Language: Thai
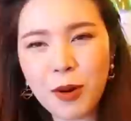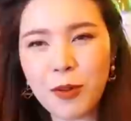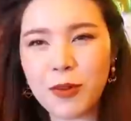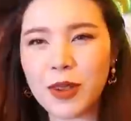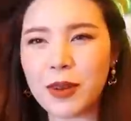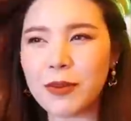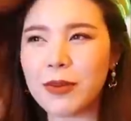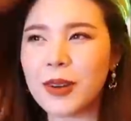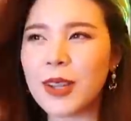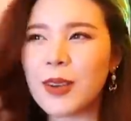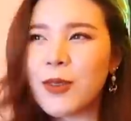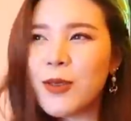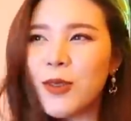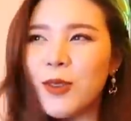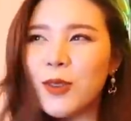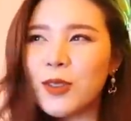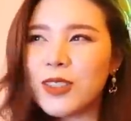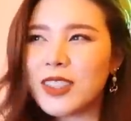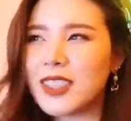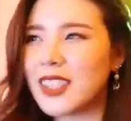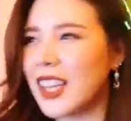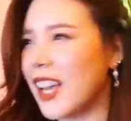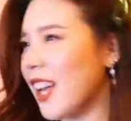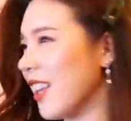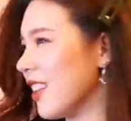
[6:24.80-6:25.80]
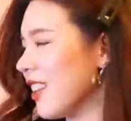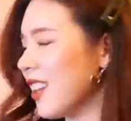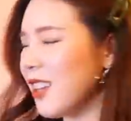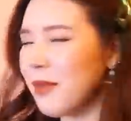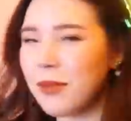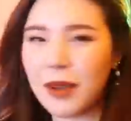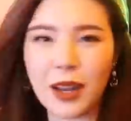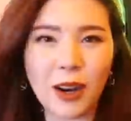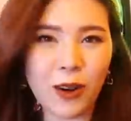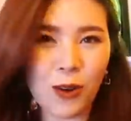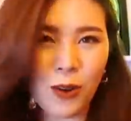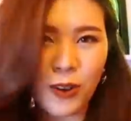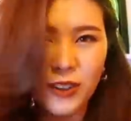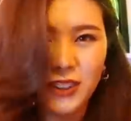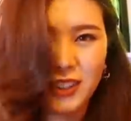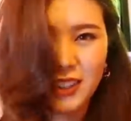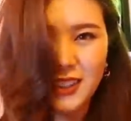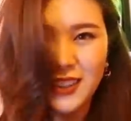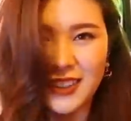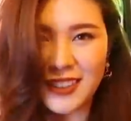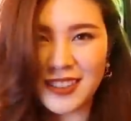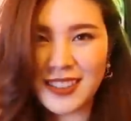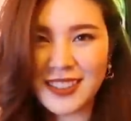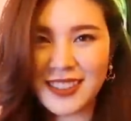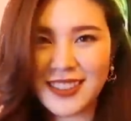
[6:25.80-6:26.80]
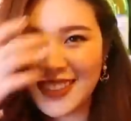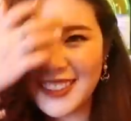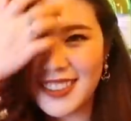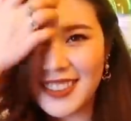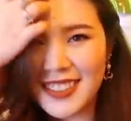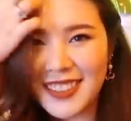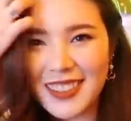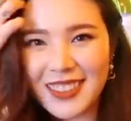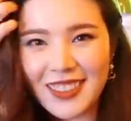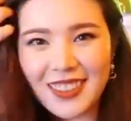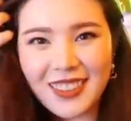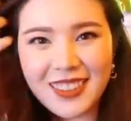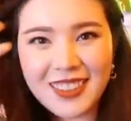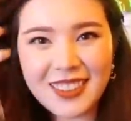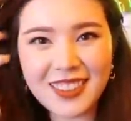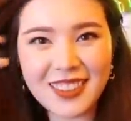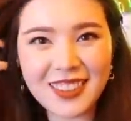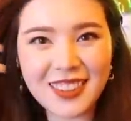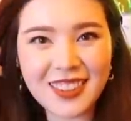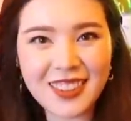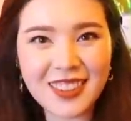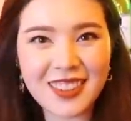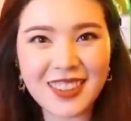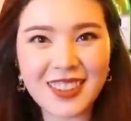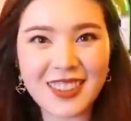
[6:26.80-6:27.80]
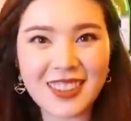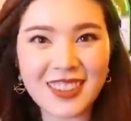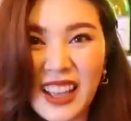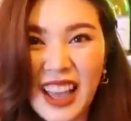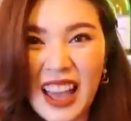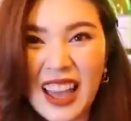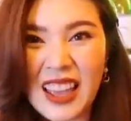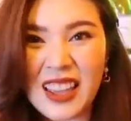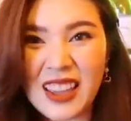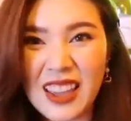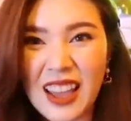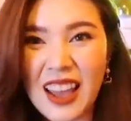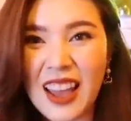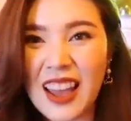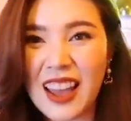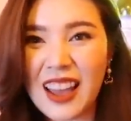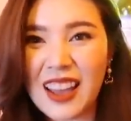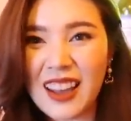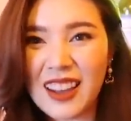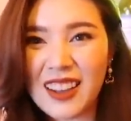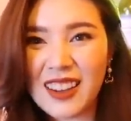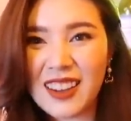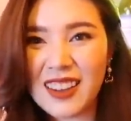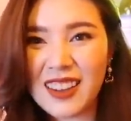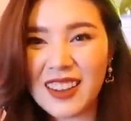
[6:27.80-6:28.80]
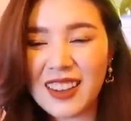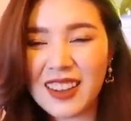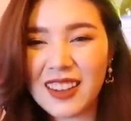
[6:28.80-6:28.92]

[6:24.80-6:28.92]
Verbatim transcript: ผมยังฟิวอยู่นะจ๊ะเดินมาโลเลยเออจริงเมื่อกี้เดินมาไกลอ่ะไกล